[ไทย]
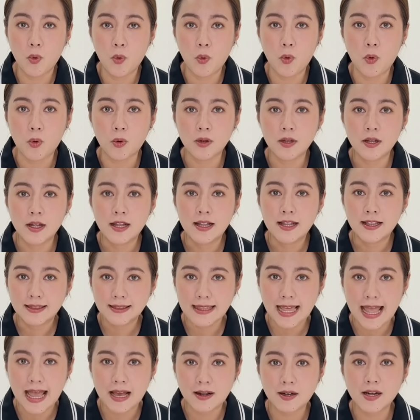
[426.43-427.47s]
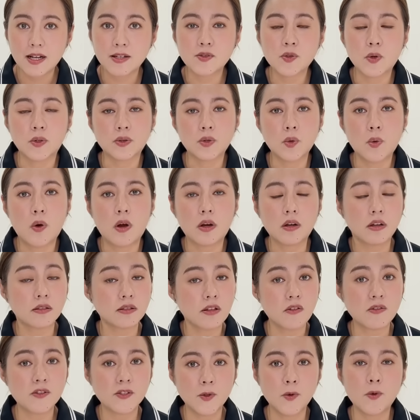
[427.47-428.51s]
ถูก แต่เรื่องส่วนตัวก็
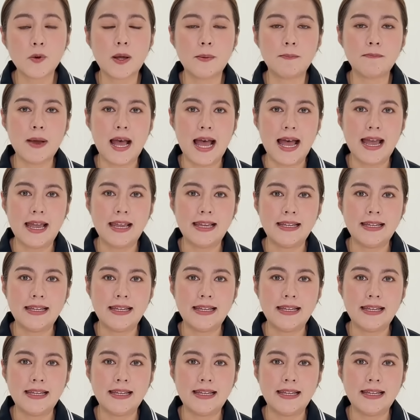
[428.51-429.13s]
ต้องสู้กันไป